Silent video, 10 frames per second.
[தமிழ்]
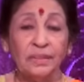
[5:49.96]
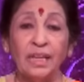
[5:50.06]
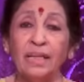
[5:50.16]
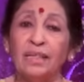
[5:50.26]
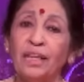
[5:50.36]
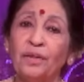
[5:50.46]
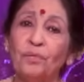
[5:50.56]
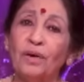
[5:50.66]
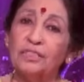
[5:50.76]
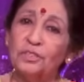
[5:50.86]

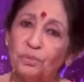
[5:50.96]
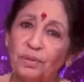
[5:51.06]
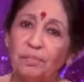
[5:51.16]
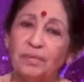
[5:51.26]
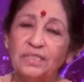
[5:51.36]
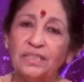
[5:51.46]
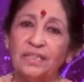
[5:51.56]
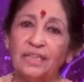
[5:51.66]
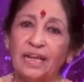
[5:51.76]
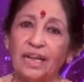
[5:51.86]
அதுலேயும் கஸ்தூரி
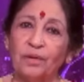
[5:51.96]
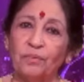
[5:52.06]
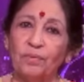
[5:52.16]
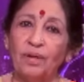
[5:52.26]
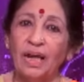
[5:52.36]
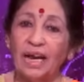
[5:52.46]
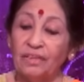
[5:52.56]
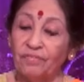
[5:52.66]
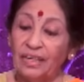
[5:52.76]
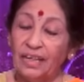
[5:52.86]
மஞ்சள்னு கிடைக்கும் அது
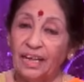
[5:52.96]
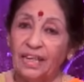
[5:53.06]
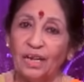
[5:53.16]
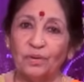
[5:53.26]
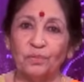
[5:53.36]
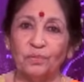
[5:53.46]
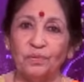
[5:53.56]
வெள்ளையாக இருக்கும்